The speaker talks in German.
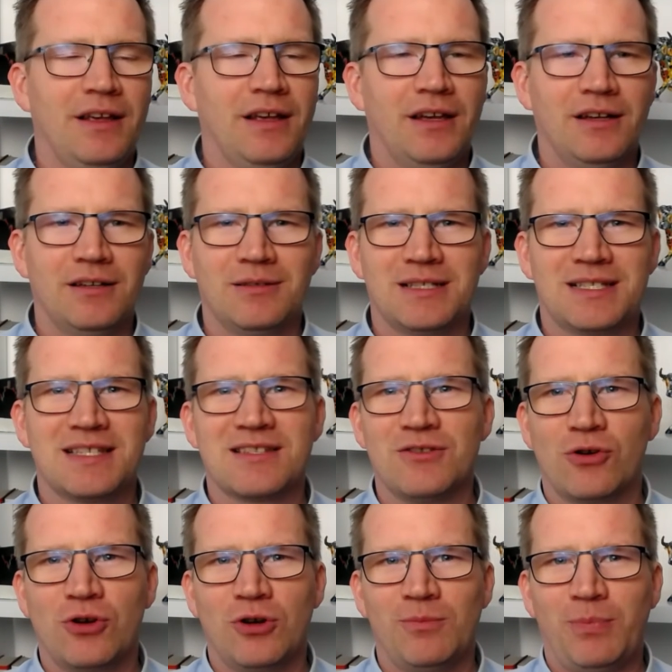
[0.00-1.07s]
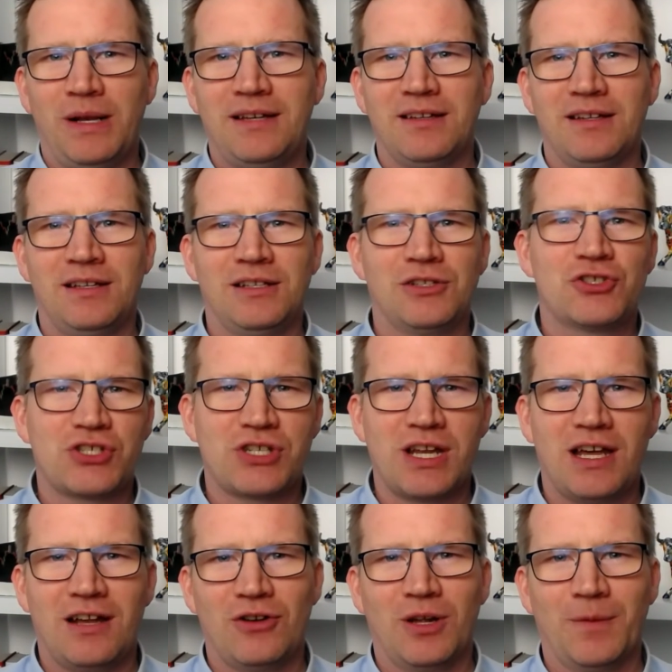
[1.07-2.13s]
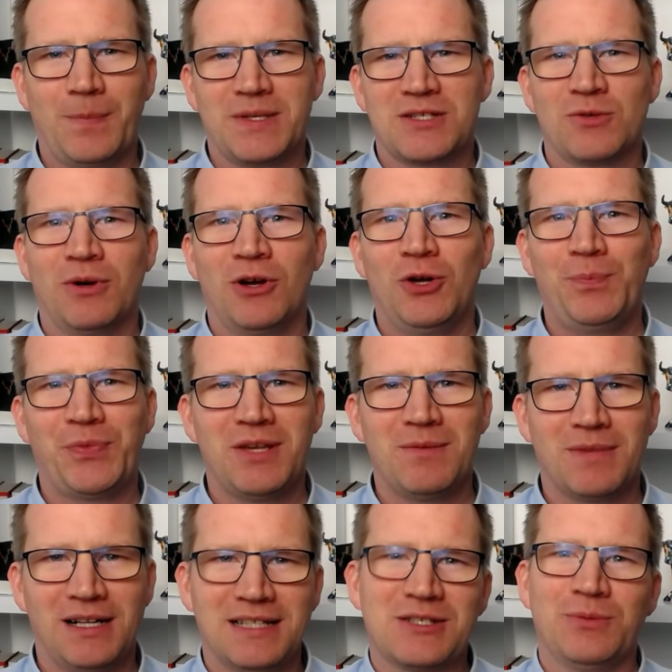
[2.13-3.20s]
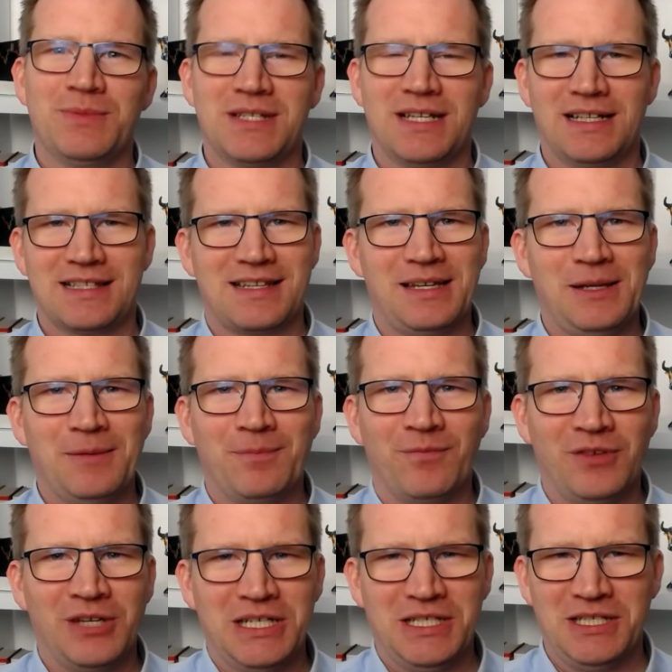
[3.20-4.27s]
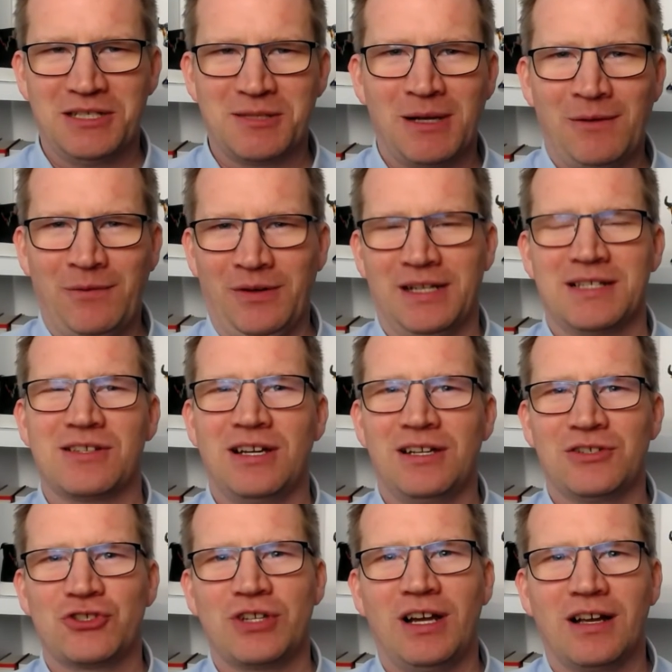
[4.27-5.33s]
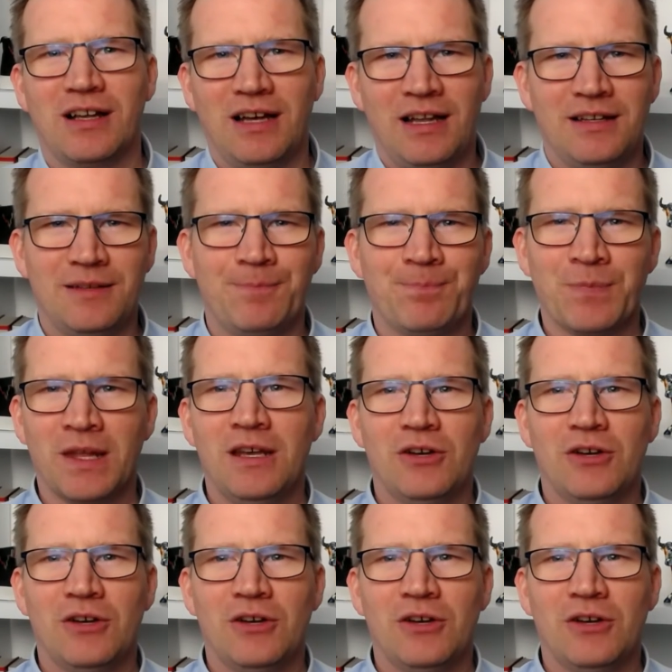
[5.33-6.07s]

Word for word: Äh, es ist noch komplett in den Sternen, ob es überhaupt jemals Umsatz geben wird. Ich zweifle das ganz stark an.